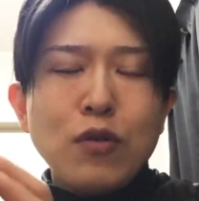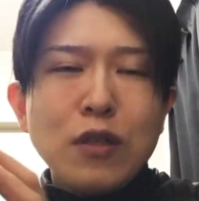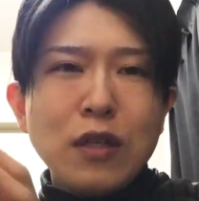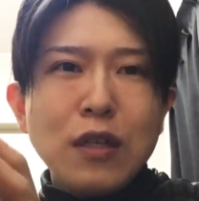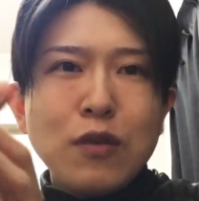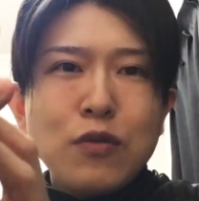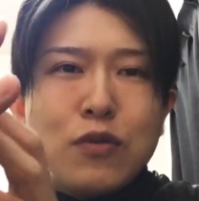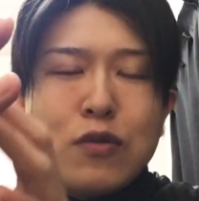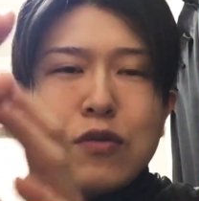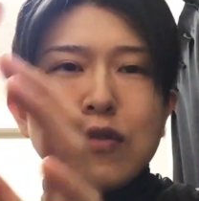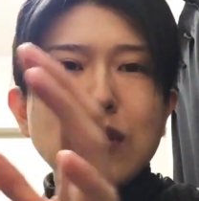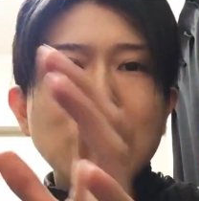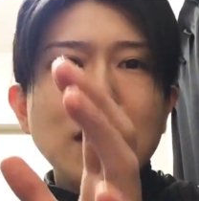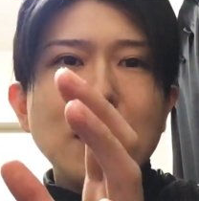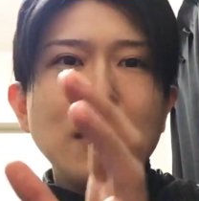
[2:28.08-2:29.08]
え普通
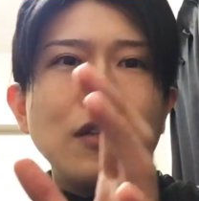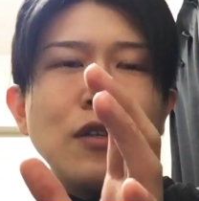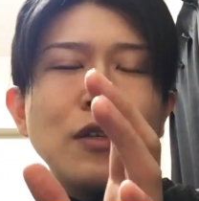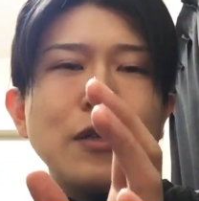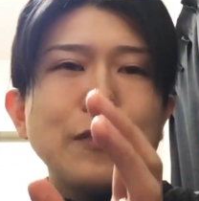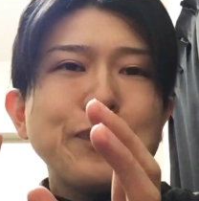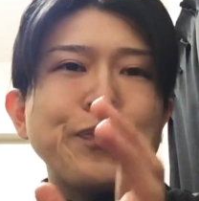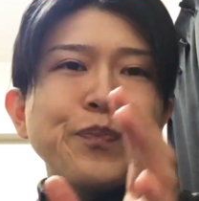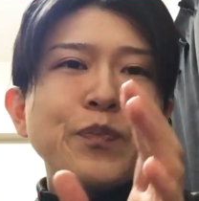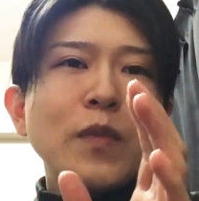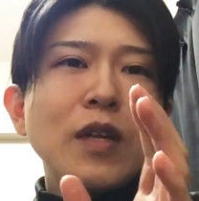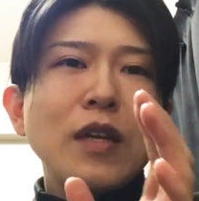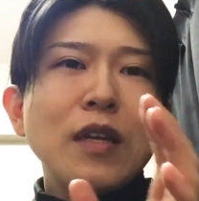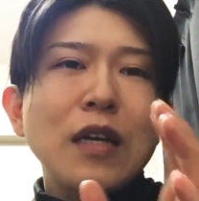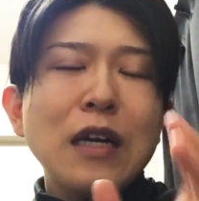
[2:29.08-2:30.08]
にね、え
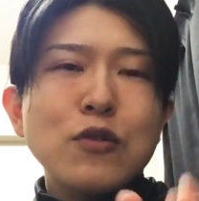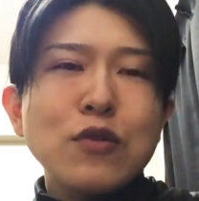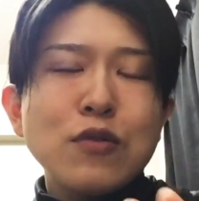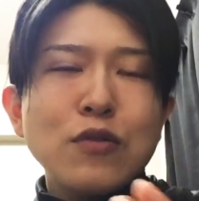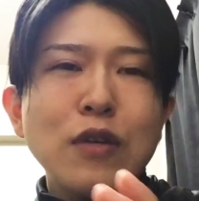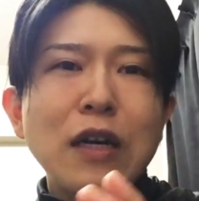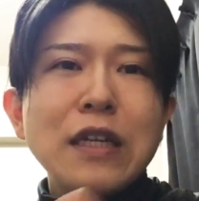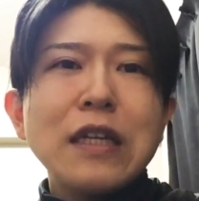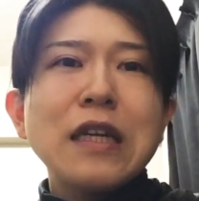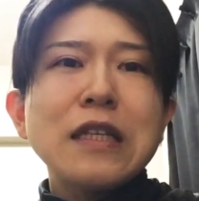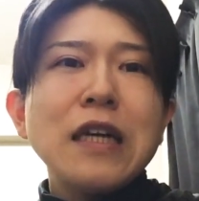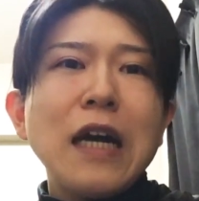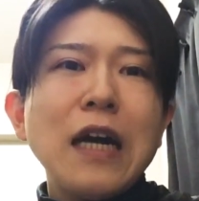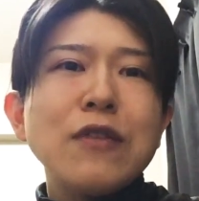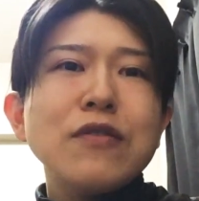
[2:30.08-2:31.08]
家族のあり
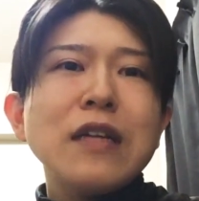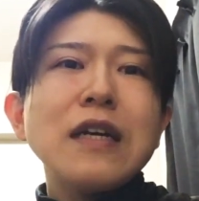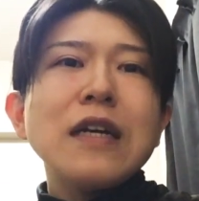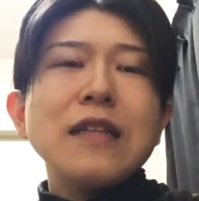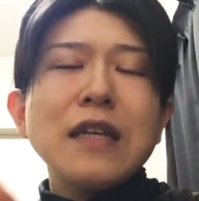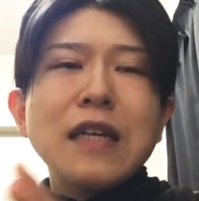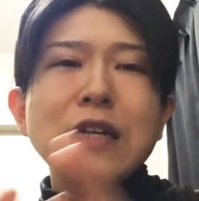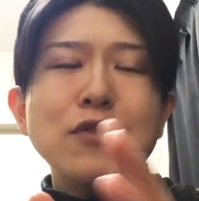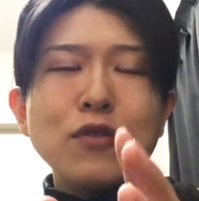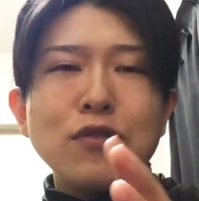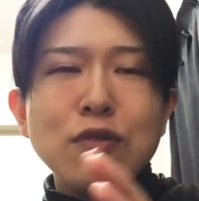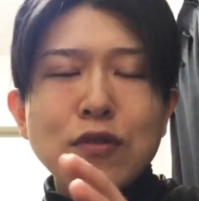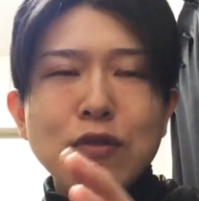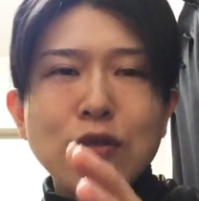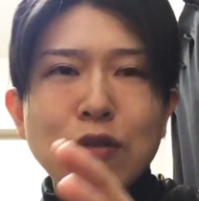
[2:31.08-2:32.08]
方ある中で、家
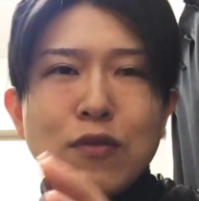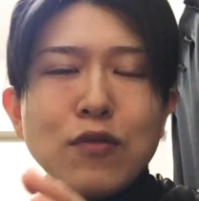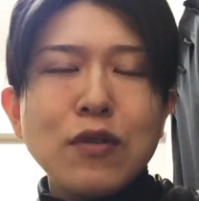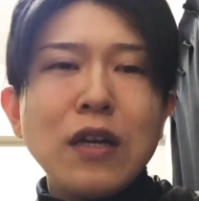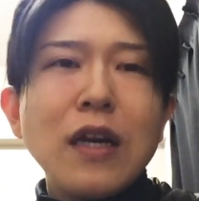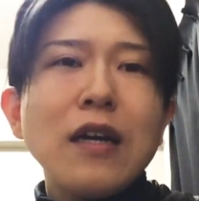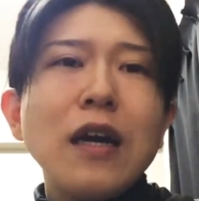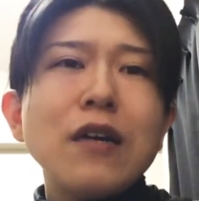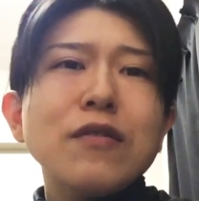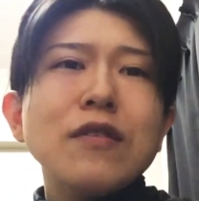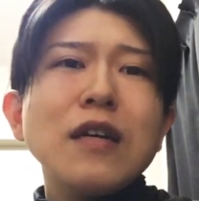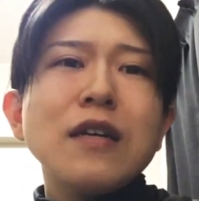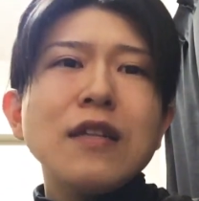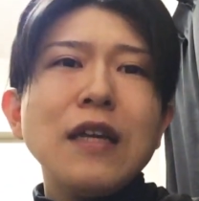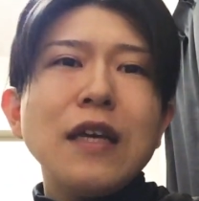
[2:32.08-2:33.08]
族っていうのがある
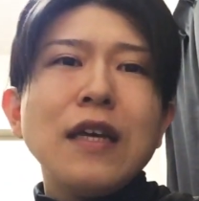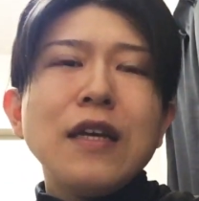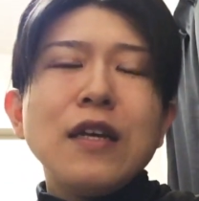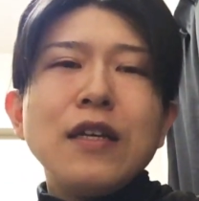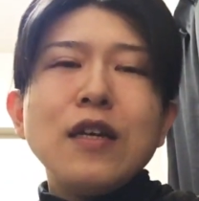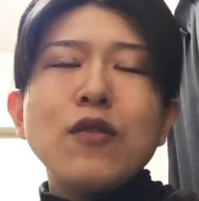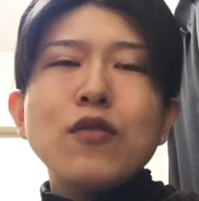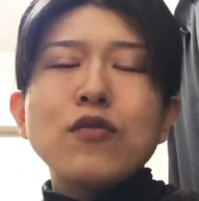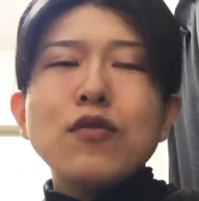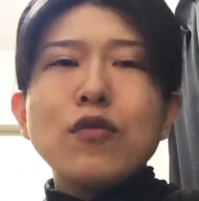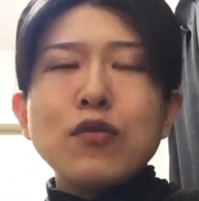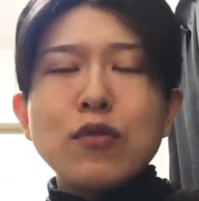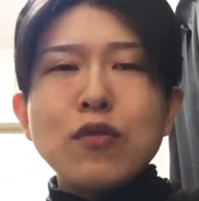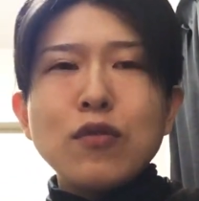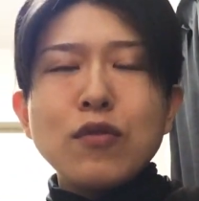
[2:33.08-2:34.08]
中で、いや、この
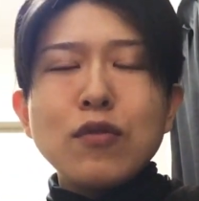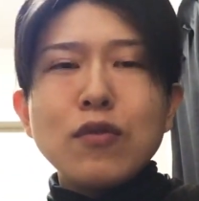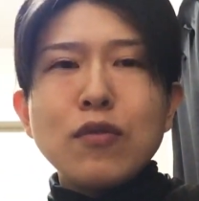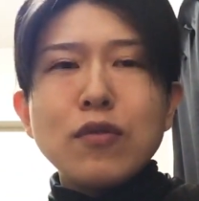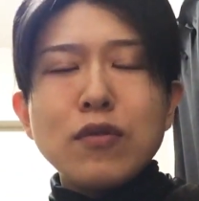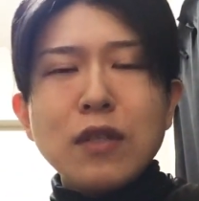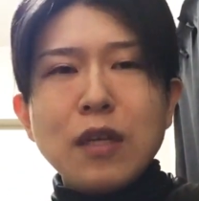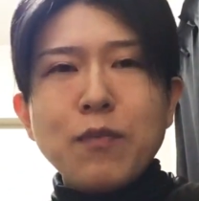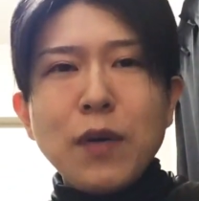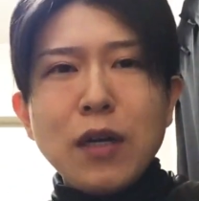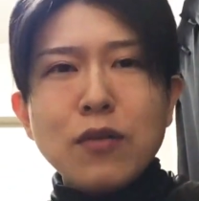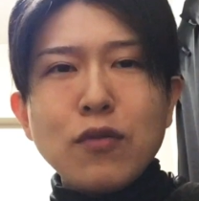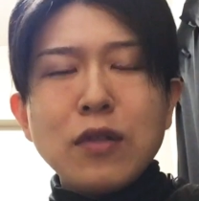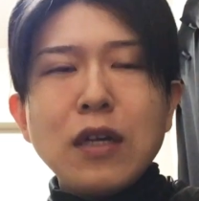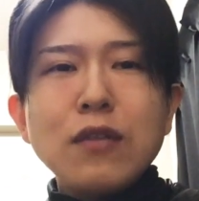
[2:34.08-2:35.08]
夫、この
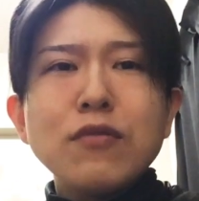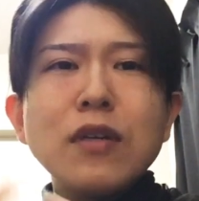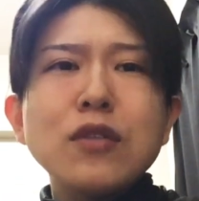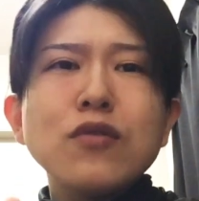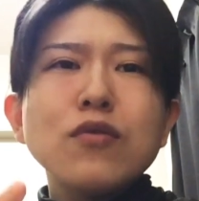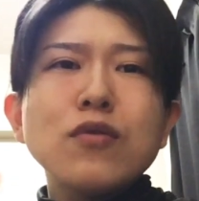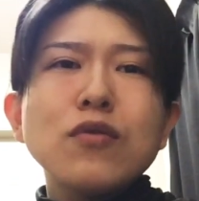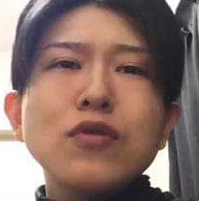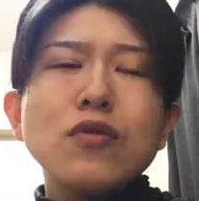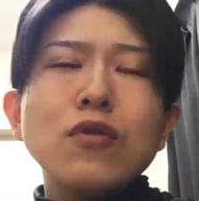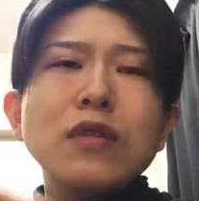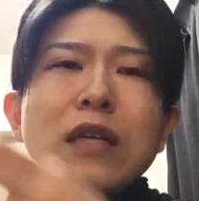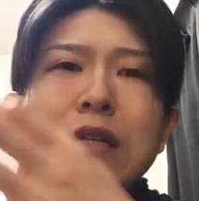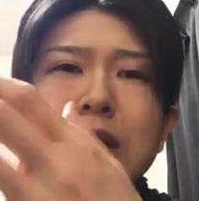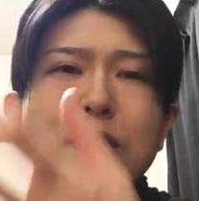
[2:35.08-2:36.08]
パートナーとはちょっと
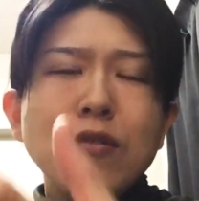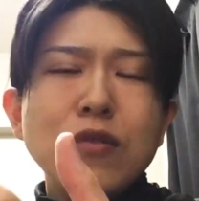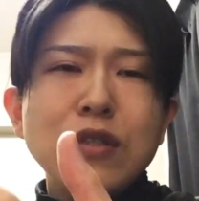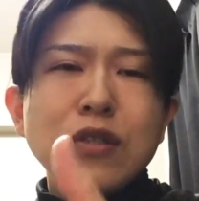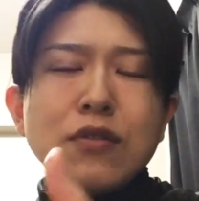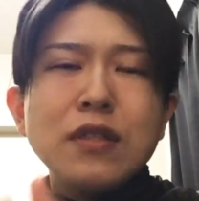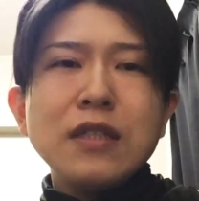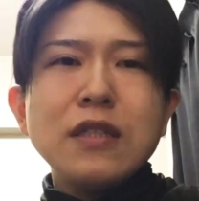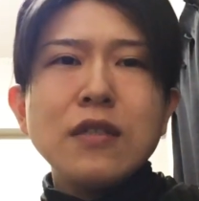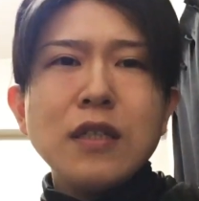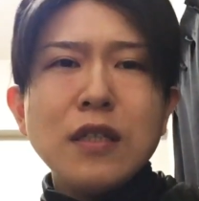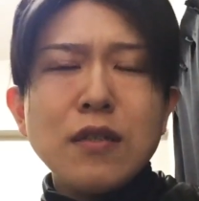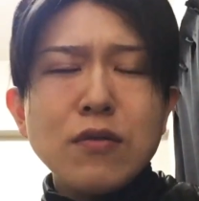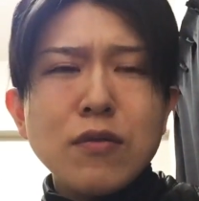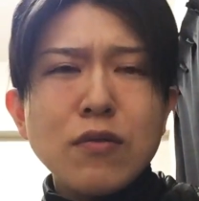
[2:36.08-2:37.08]
将来を一緒に
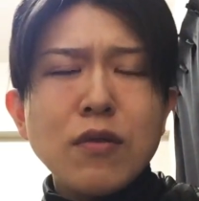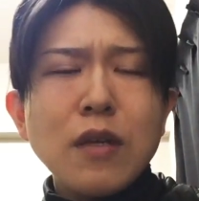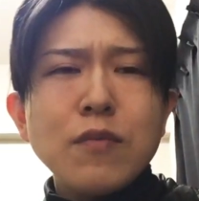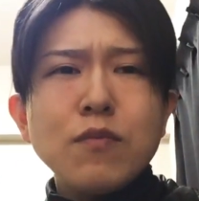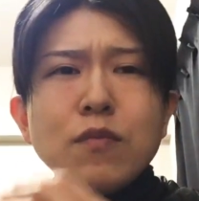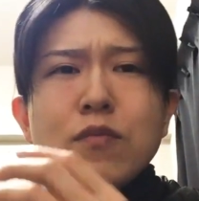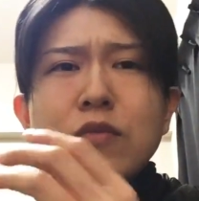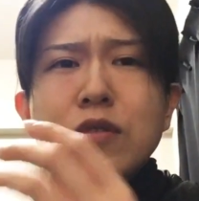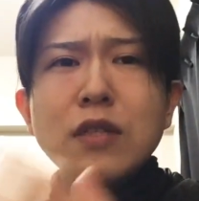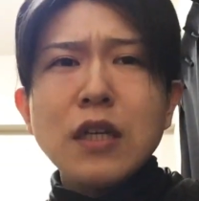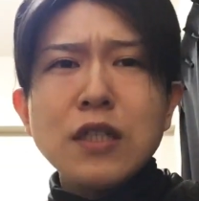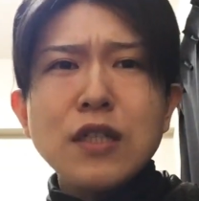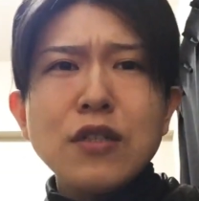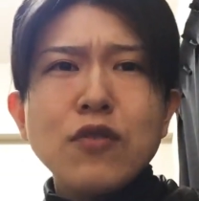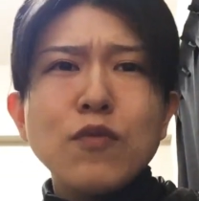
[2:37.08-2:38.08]
やることは
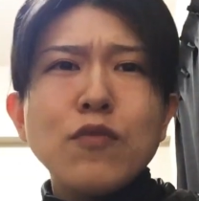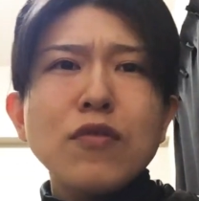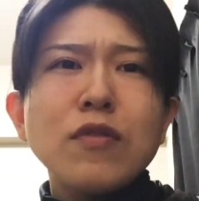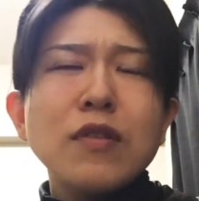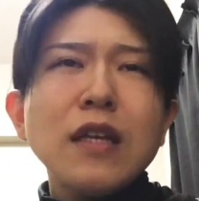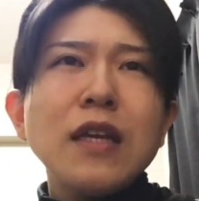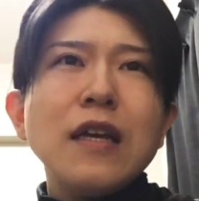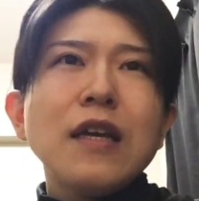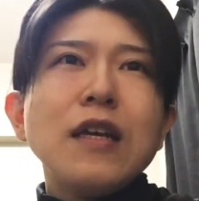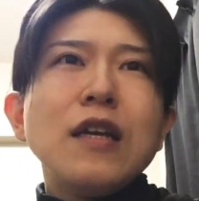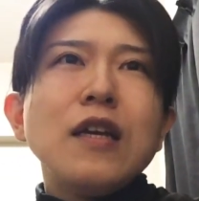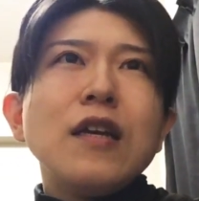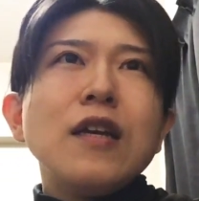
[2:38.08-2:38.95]
難しいと思って、